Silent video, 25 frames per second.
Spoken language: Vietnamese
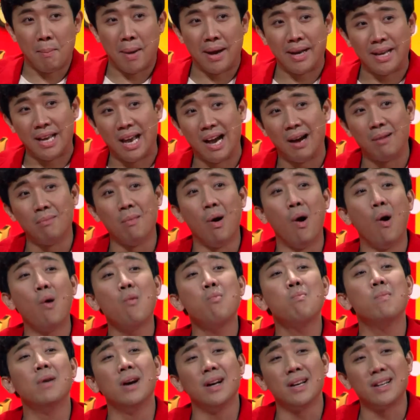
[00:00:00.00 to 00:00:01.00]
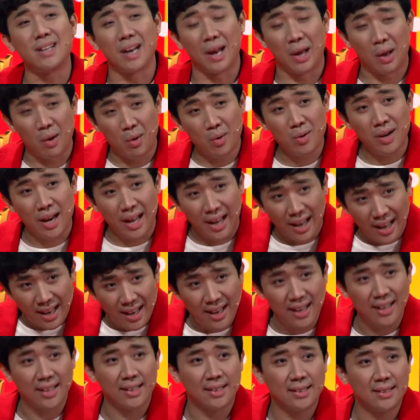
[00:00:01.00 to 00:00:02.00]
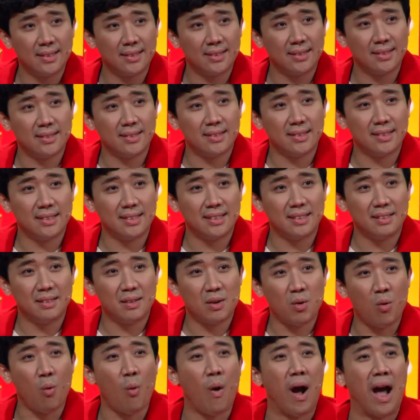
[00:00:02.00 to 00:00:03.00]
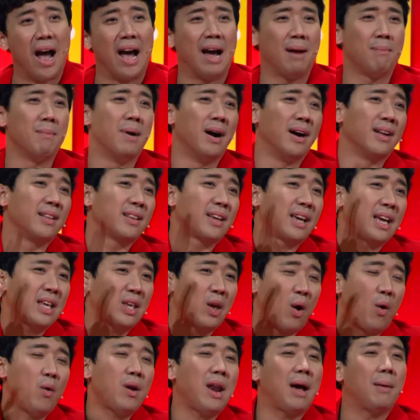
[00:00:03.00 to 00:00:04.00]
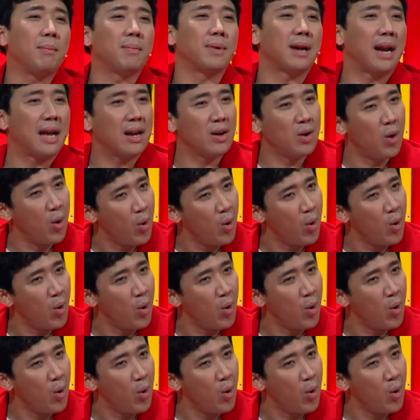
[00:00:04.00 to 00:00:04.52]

Bây giờ bốn mươi triệu nè. Qua bên cái chỗ làm răng